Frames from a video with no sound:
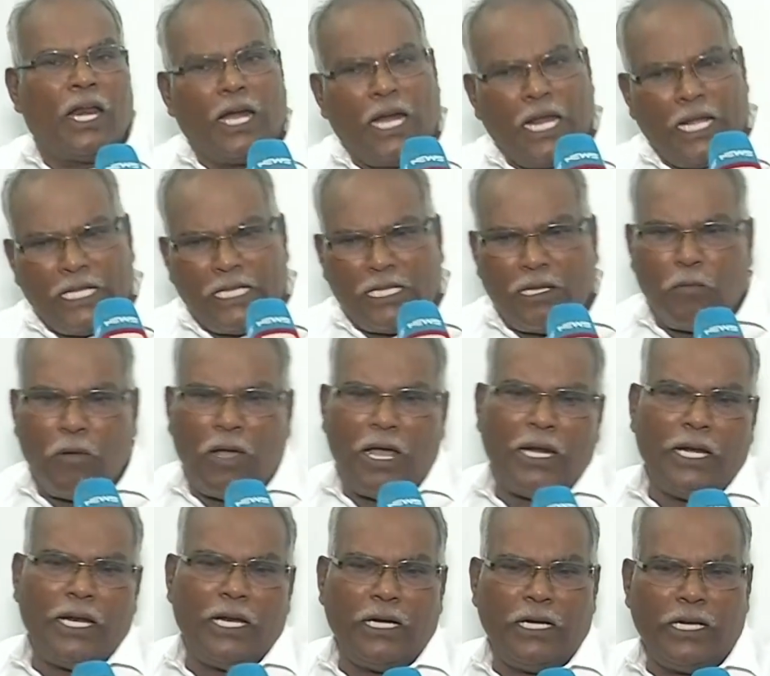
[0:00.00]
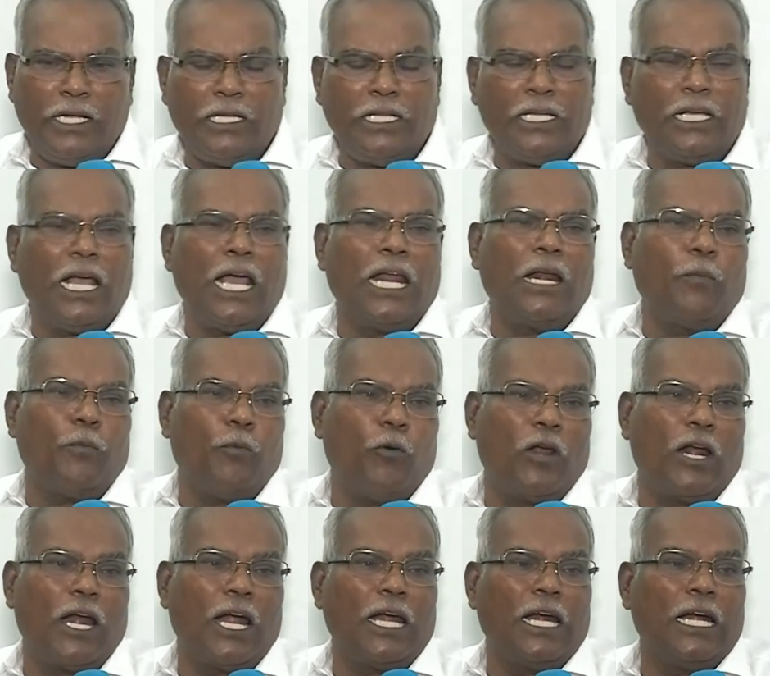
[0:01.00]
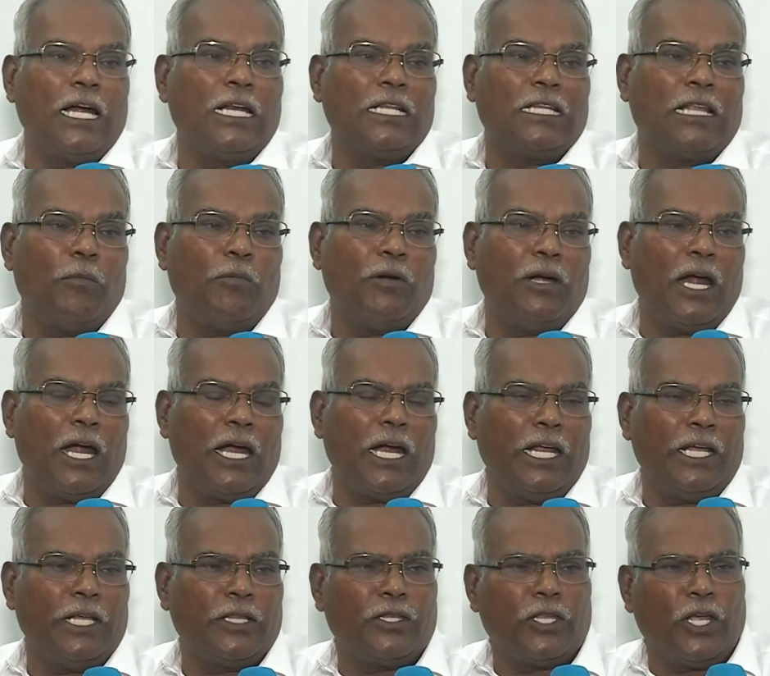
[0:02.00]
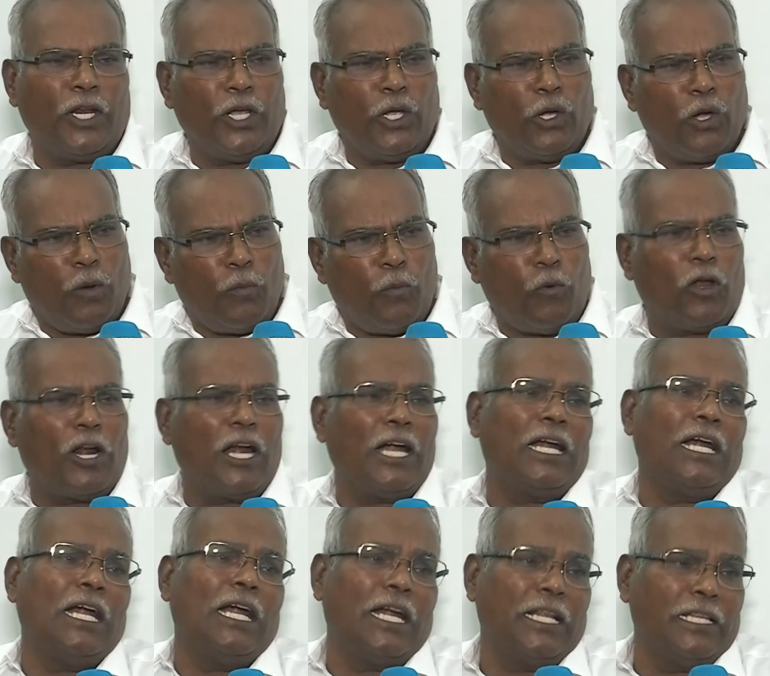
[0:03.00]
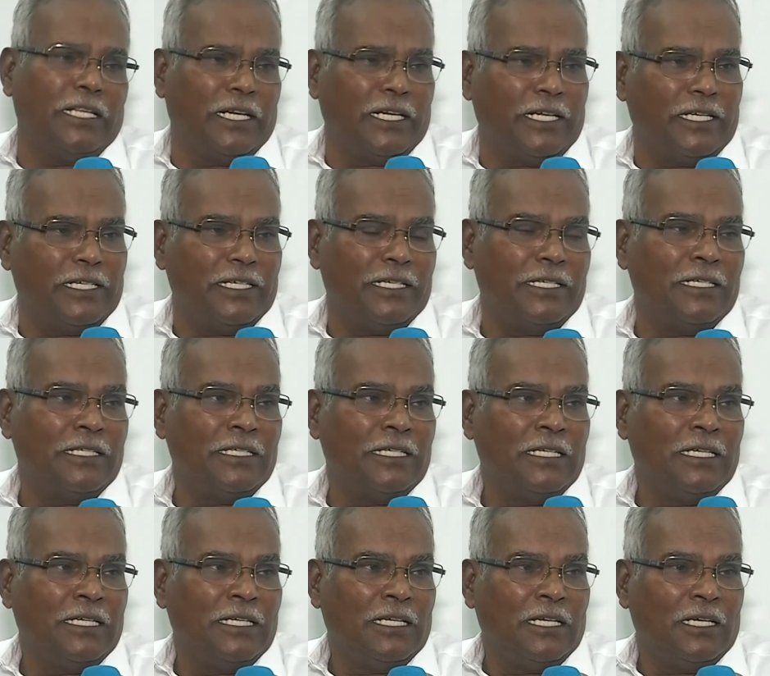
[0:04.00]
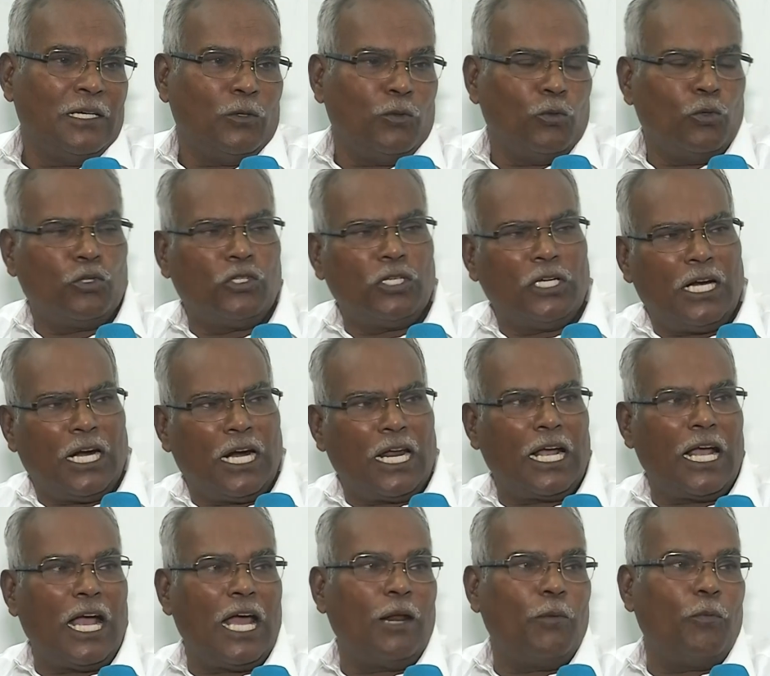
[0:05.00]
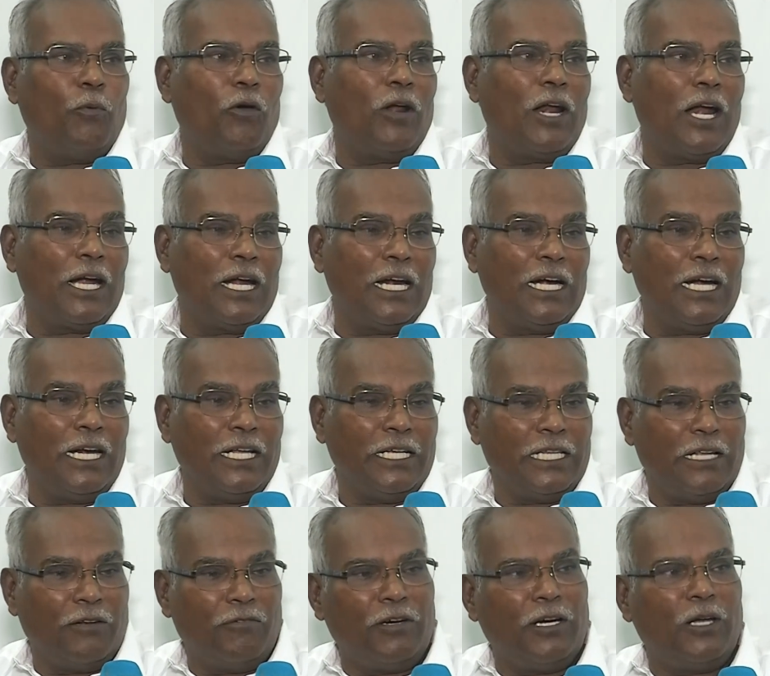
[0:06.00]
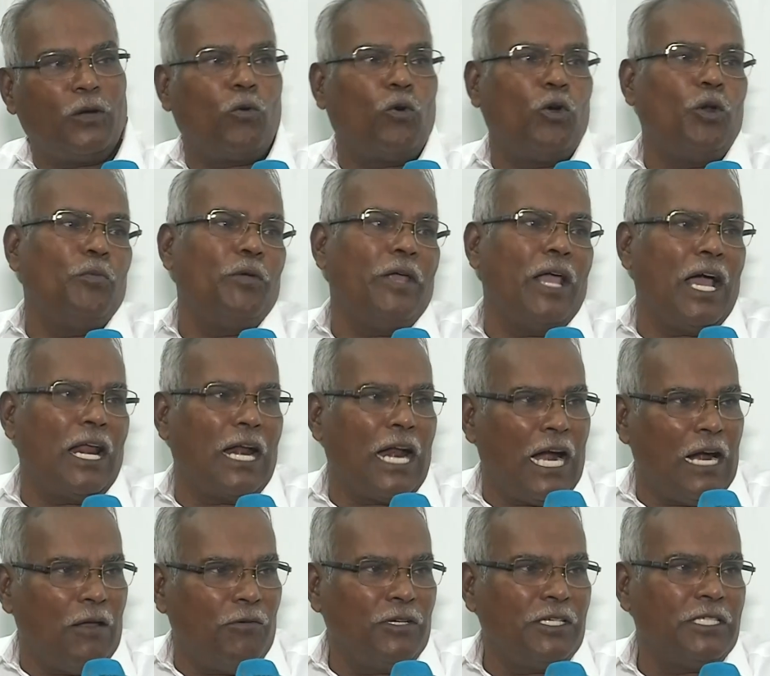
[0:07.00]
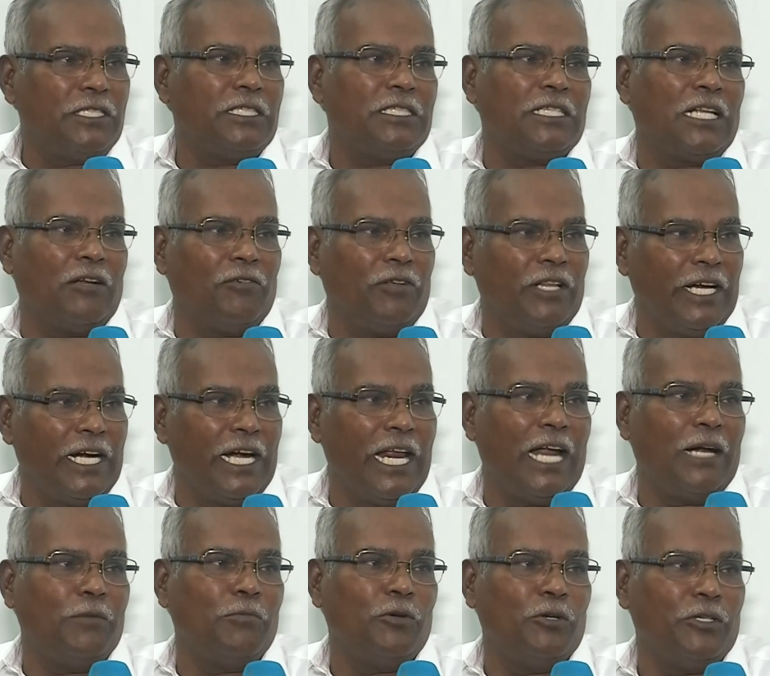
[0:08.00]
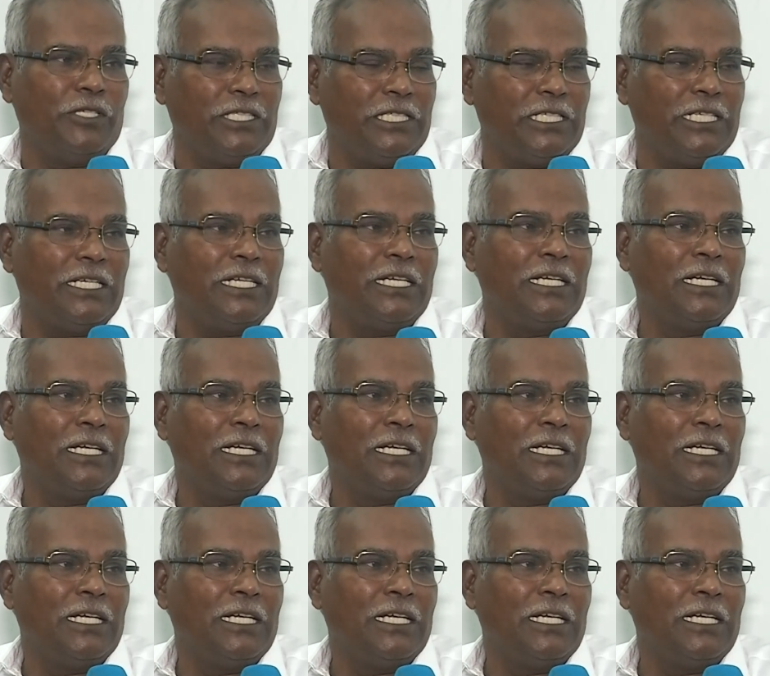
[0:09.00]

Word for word: இல்லை இந்த மாதிரி நீதிக்கான போராட்டங்கள் தமிழ்நாட்டில் எத்தனையோ போராட்டங்கள் நடந்திருக்கு நூற்றுக்கணக்கான போராட்டங்களை இதை விட கொடுமையான அளவுக்கு சித்திரவதைகளை அனுபவித்து